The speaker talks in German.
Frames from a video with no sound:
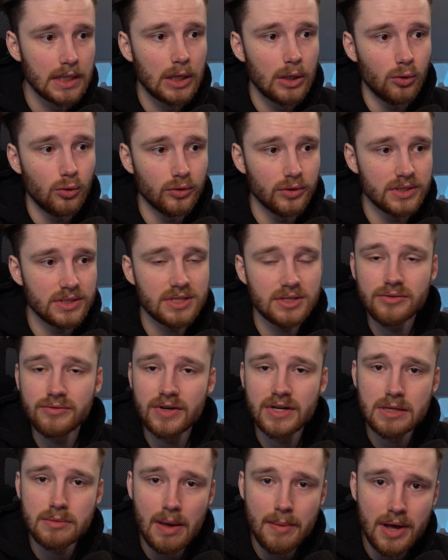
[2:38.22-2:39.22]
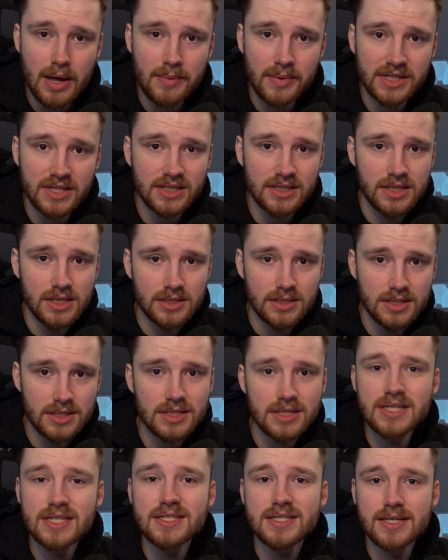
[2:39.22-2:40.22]
Und wenn die Map einmal geklärt
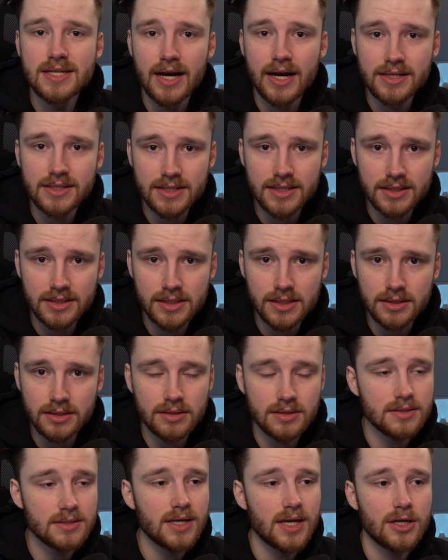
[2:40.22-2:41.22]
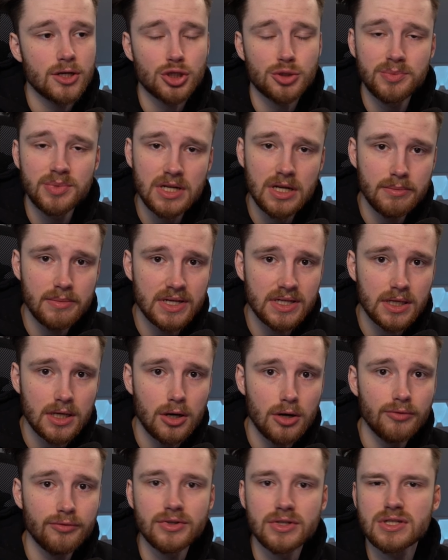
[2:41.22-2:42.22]
ist, ist die halt geklärt. Dann sind keine Spieler mehr
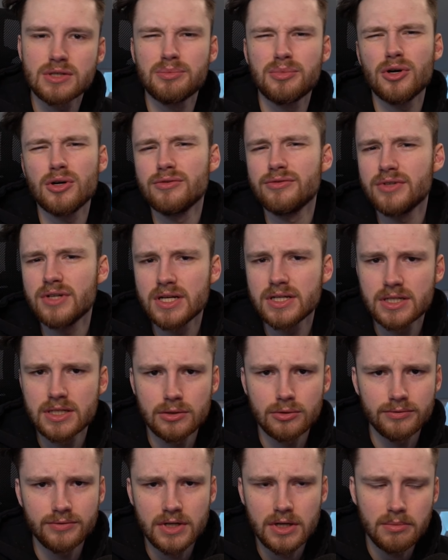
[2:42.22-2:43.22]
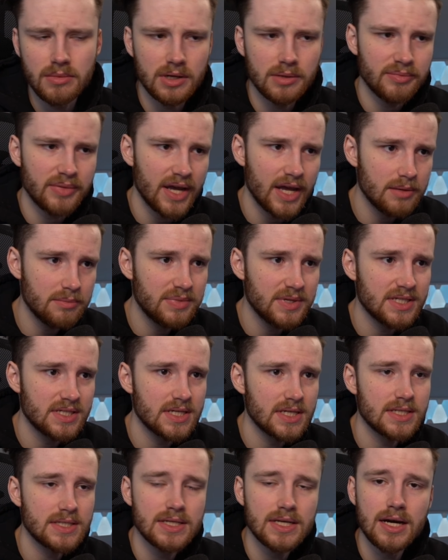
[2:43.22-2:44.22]
drauf, es spawnen vielleicht hin und wieder mal ein paar
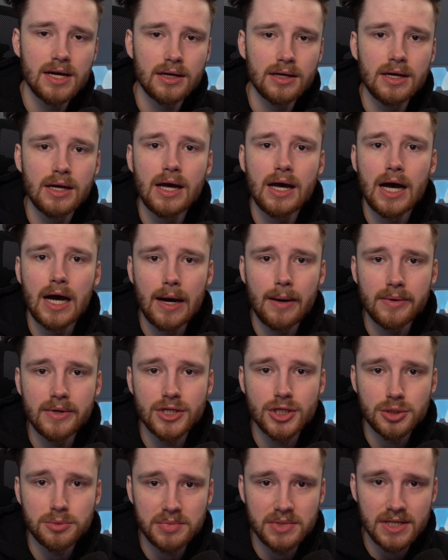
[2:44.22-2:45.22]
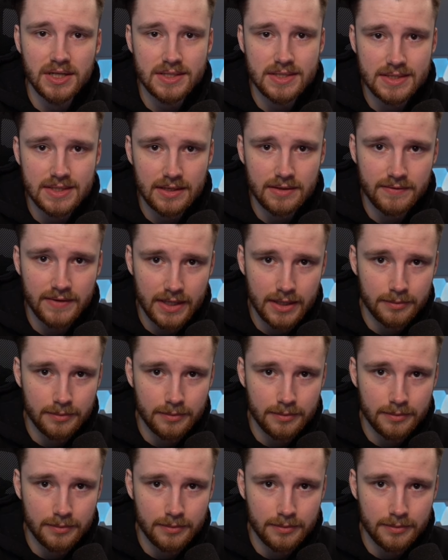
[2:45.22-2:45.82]
NPCs nach, aber die Spieler sind dann weg.